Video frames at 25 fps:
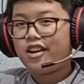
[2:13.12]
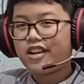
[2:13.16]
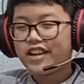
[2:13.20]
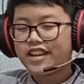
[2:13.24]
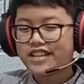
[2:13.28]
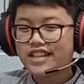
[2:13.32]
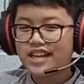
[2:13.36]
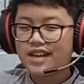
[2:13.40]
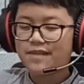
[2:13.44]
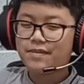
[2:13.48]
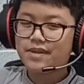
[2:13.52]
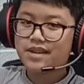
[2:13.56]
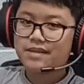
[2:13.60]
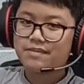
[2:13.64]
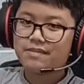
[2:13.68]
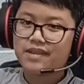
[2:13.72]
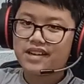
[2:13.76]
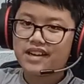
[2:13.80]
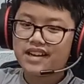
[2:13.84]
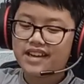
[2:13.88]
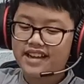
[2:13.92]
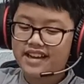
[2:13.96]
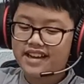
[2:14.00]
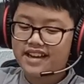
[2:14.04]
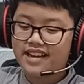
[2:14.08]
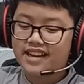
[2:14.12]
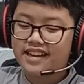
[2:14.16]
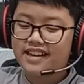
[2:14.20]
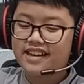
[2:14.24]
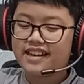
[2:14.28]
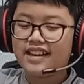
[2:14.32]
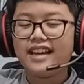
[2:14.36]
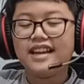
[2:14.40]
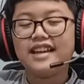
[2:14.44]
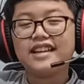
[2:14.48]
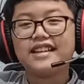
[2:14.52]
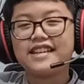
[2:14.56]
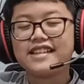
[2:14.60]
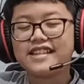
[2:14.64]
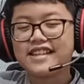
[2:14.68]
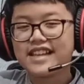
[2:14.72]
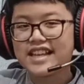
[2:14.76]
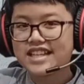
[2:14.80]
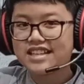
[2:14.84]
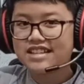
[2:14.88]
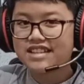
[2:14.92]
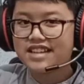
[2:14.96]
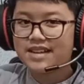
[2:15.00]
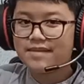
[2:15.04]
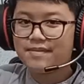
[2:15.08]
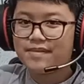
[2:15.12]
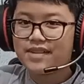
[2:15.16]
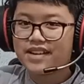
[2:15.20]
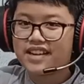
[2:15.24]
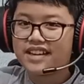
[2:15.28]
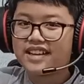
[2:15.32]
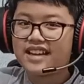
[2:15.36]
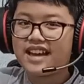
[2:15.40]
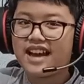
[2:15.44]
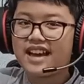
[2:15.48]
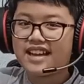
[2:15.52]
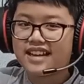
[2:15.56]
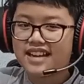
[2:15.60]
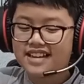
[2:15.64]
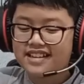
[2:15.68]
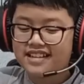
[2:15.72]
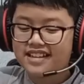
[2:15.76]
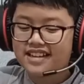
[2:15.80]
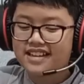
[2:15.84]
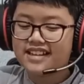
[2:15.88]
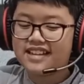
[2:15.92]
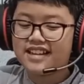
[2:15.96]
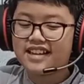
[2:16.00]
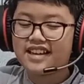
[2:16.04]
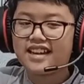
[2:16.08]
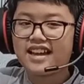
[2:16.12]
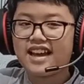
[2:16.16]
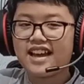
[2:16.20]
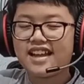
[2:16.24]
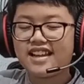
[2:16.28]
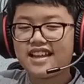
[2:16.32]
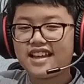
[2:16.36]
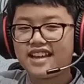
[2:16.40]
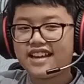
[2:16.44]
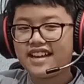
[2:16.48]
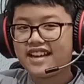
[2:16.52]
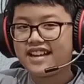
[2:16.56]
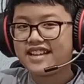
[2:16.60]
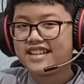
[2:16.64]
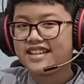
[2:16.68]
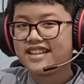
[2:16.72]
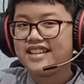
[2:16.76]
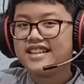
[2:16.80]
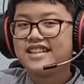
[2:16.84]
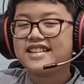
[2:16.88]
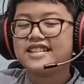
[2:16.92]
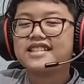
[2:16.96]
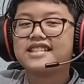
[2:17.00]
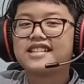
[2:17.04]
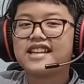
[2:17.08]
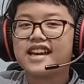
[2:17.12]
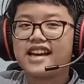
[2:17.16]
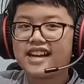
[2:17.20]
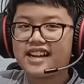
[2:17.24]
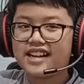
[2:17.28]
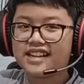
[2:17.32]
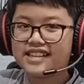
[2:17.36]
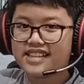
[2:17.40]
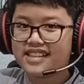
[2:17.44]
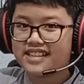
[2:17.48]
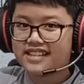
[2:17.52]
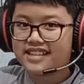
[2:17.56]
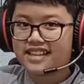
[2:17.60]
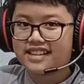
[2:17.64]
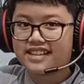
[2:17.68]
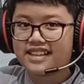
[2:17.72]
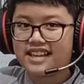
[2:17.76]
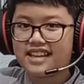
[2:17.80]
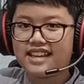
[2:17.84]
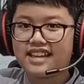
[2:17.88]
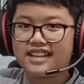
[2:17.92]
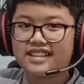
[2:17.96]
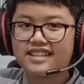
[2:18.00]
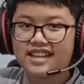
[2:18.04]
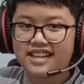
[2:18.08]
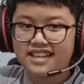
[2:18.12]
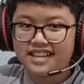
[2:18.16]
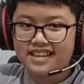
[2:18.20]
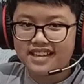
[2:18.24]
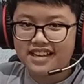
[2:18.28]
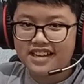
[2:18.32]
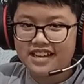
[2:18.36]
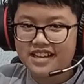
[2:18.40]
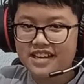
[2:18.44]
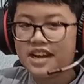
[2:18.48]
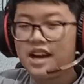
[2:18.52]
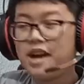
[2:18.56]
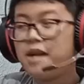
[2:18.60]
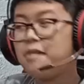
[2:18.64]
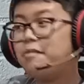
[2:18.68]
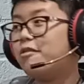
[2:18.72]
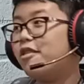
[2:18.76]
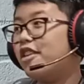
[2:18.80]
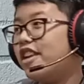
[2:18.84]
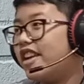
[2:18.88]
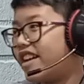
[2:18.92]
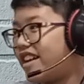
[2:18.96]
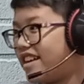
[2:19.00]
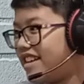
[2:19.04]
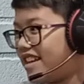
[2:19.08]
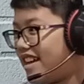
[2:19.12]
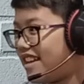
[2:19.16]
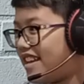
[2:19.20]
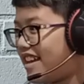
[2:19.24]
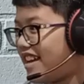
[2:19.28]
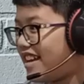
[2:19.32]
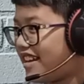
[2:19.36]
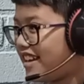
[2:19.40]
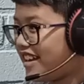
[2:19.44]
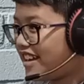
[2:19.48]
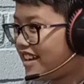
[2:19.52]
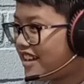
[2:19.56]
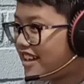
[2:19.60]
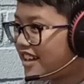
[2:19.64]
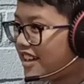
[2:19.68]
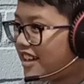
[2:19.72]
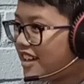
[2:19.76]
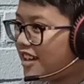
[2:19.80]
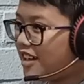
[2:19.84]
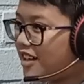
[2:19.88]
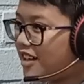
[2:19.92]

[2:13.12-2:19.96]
Oke, sahabat berlian, kita sudah berkenalan kan dengan Alarik. Sekarang kita tanya-tanya, boleh kan Alarik?